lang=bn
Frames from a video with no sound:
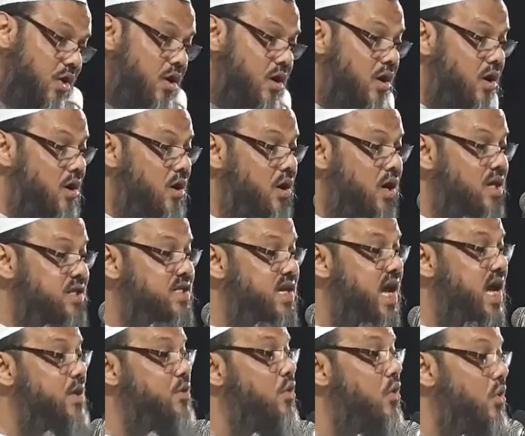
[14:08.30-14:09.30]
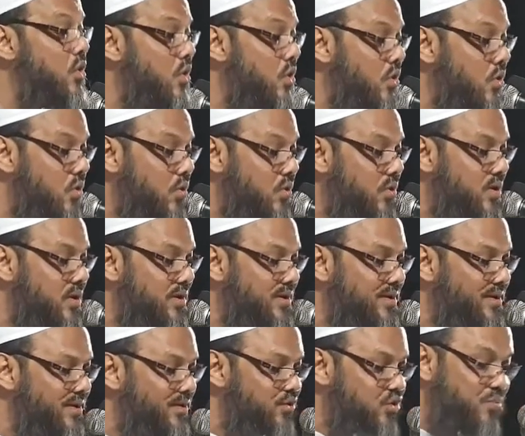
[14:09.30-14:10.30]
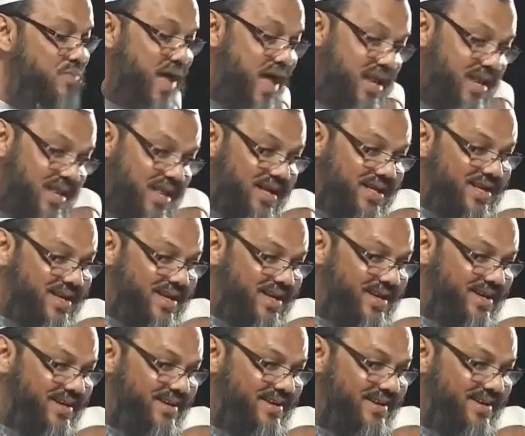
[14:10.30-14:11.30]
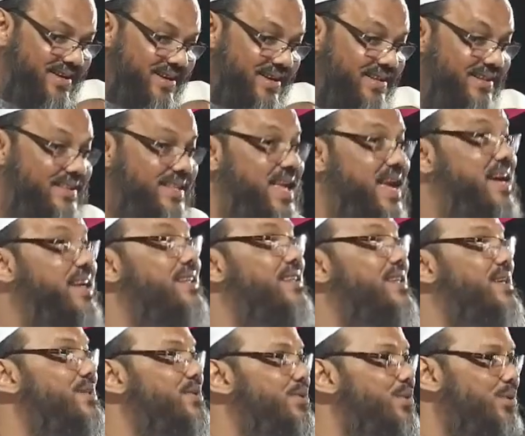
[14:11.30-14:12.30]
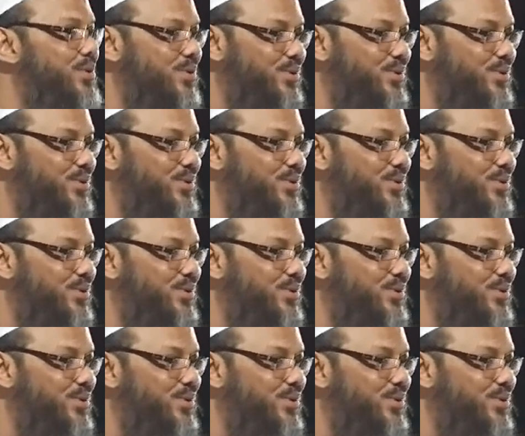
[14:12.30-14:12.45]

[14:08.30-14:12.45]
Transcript: হয় যেন তুমি আল্লাহকে দেখতেছ